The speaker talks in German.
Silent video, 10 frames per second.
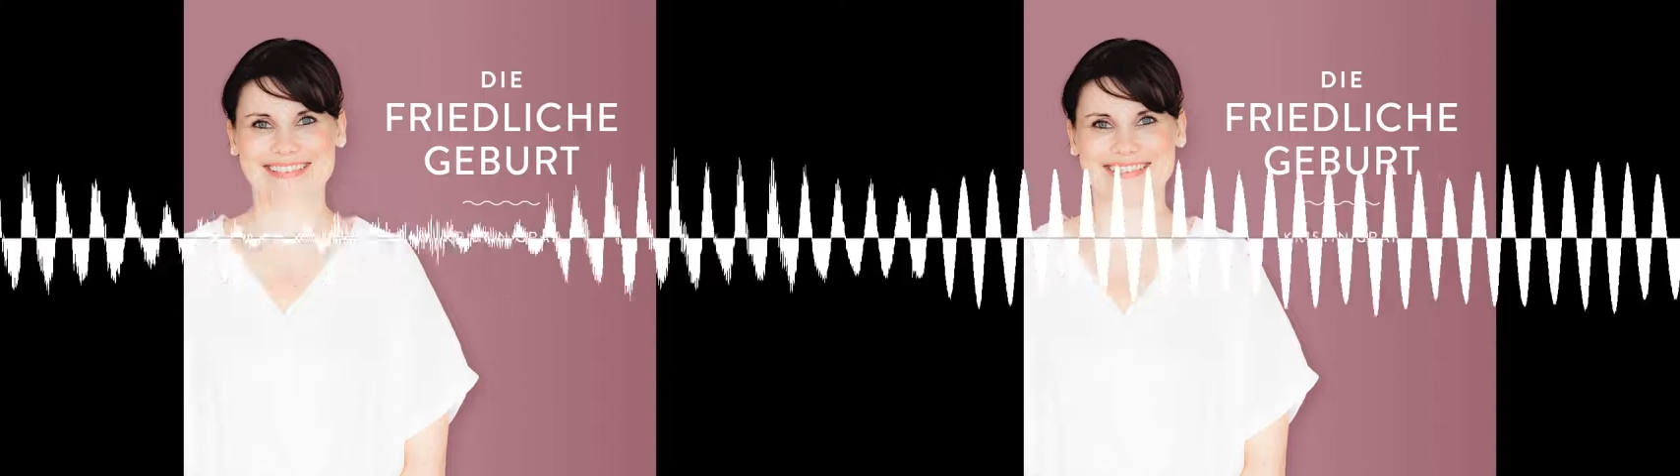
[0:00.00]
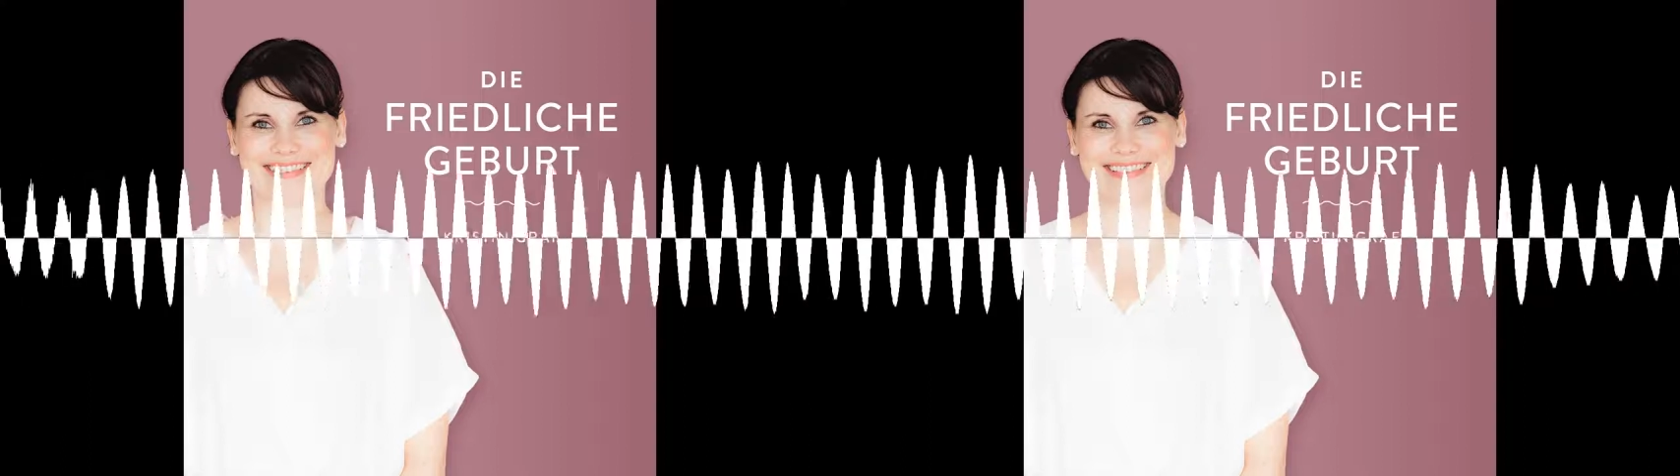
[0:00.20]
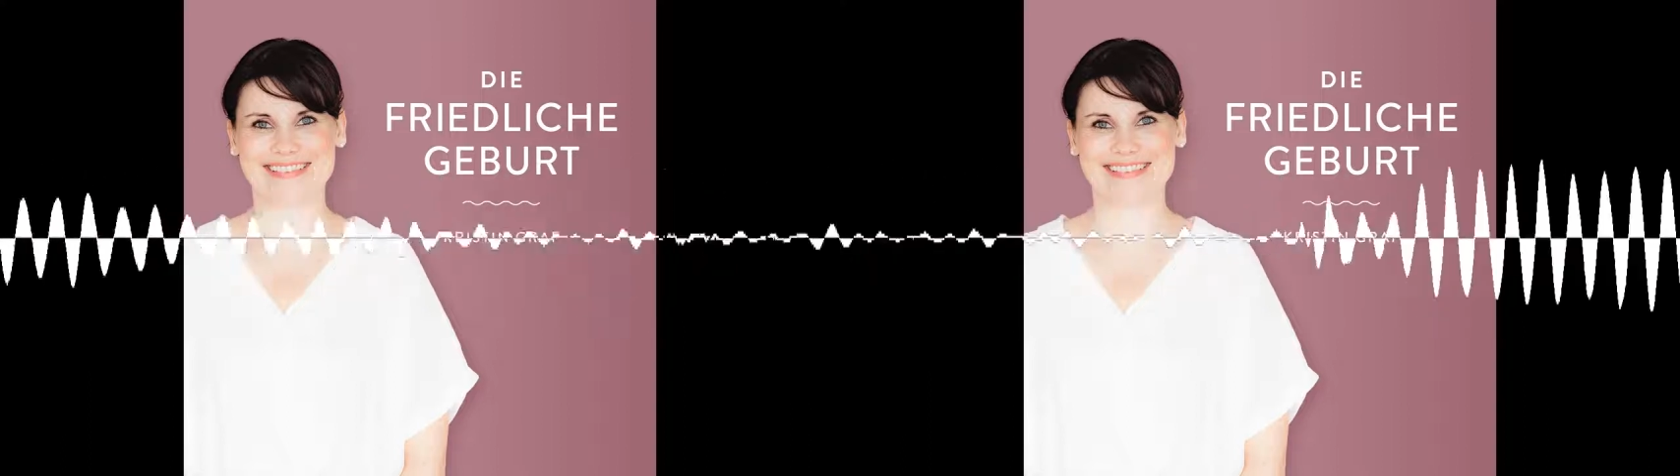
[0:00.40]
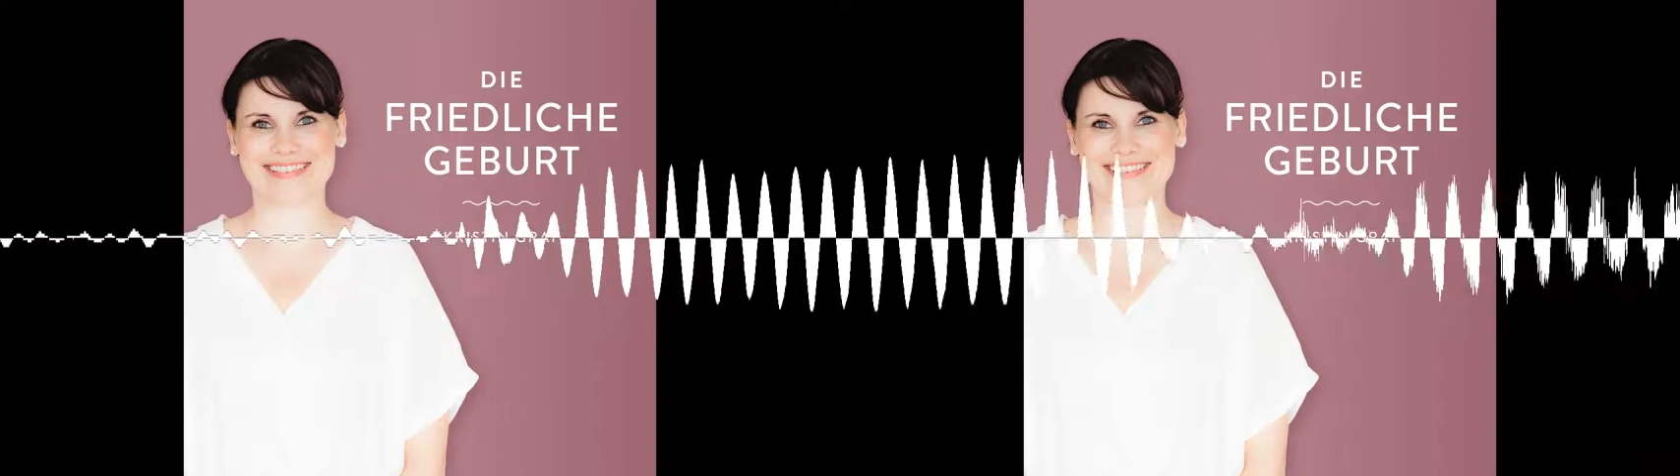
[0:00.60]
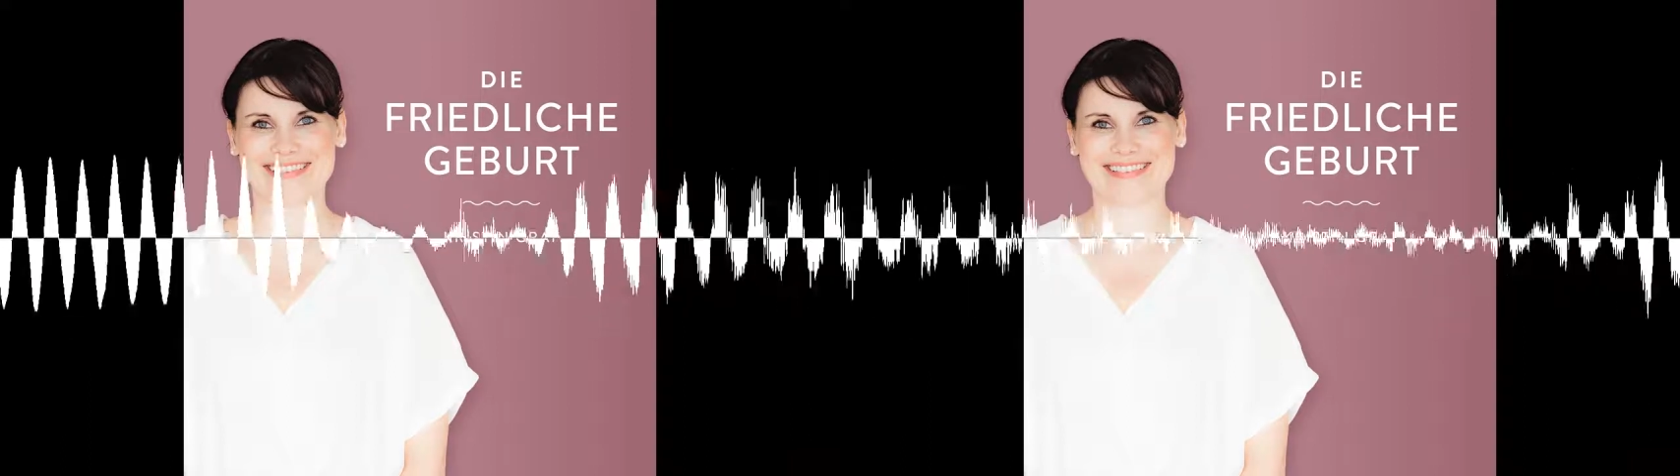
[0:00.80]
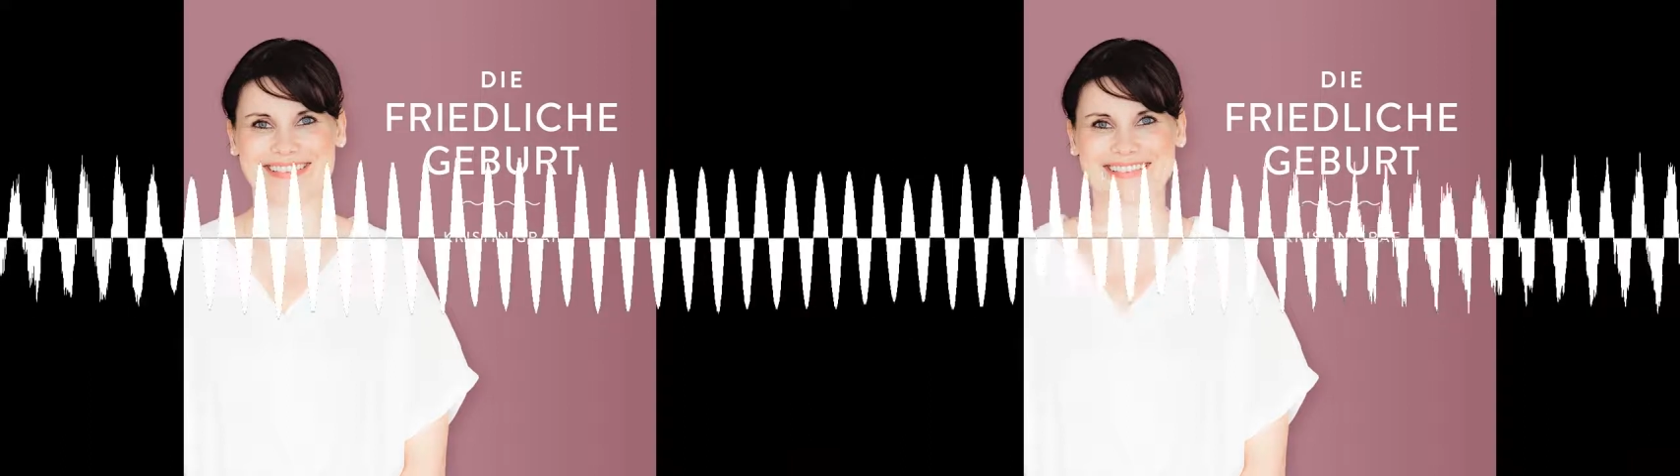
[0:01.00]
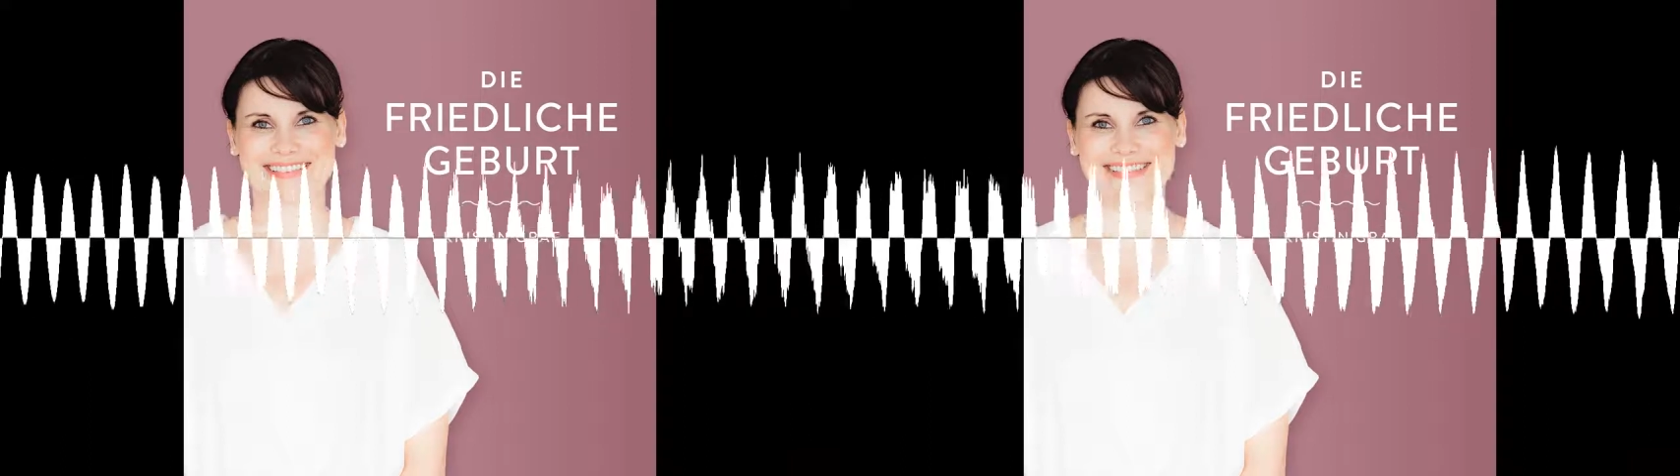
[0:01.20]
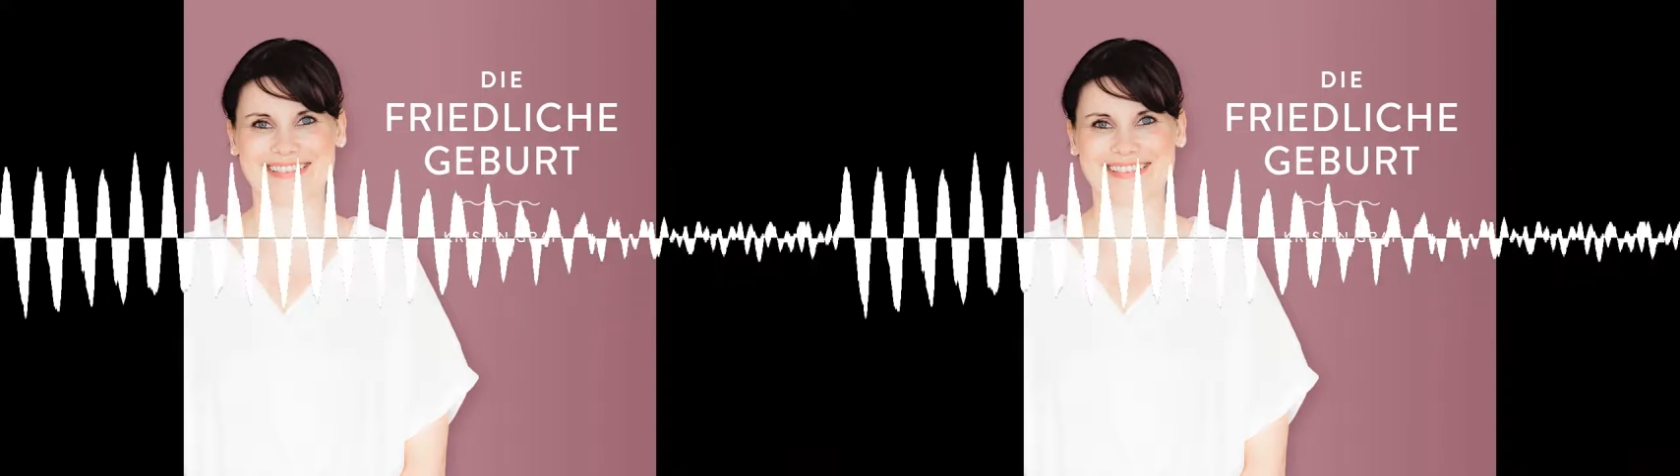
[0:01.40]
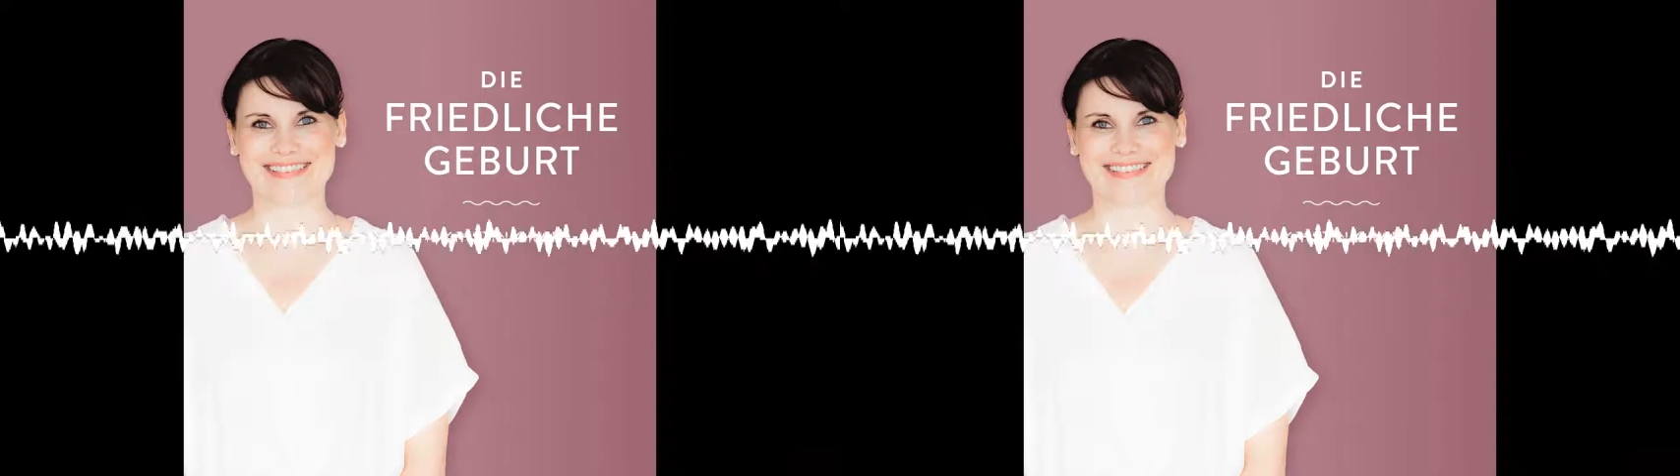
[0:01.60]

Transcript: bringen oder ändern.